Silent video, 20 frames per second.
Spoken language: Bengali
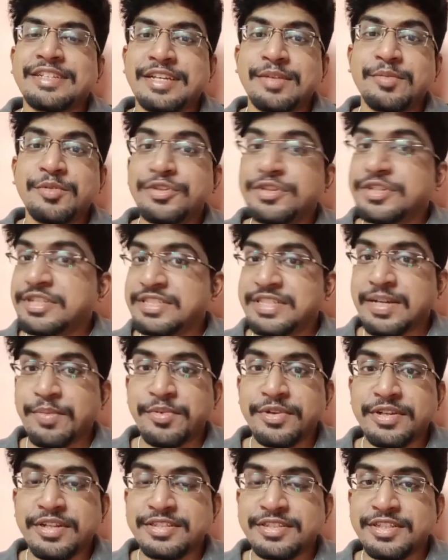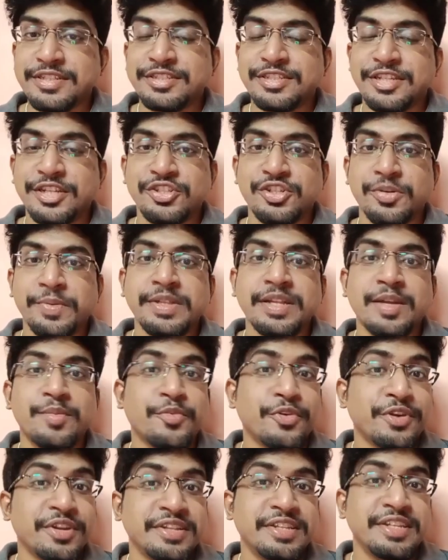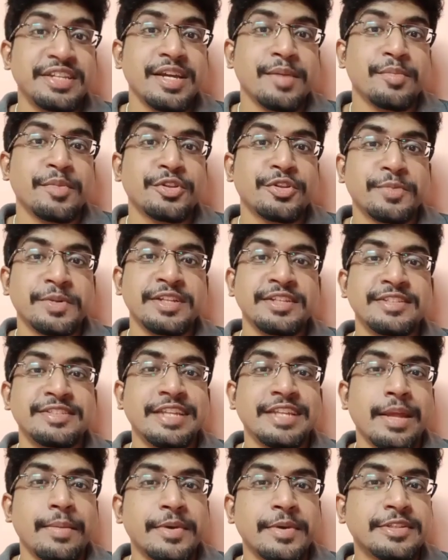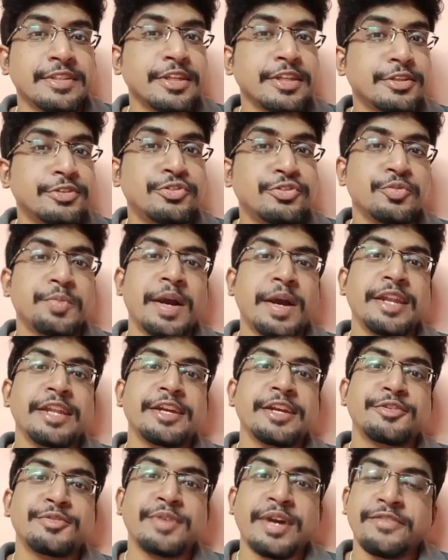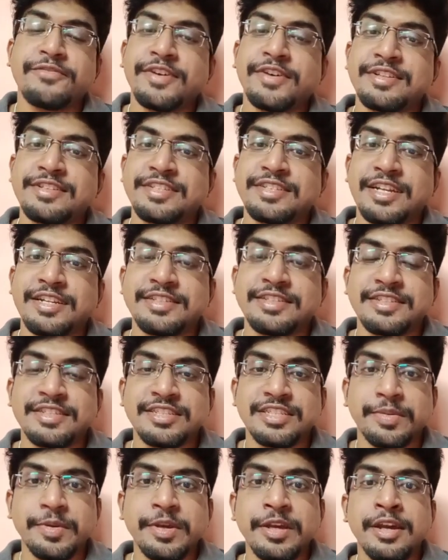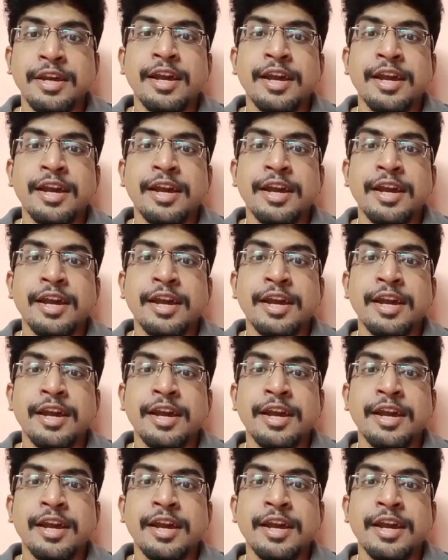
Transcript: ইমিউনিটি চ্যাপ্টারটা যেদিন শেষ হবে তার পরের দিনে আমরা তোমাদের সিলেবাসের একটু বাইরে একটু অ্যাডভান্স স্টাডিজ হিসাবে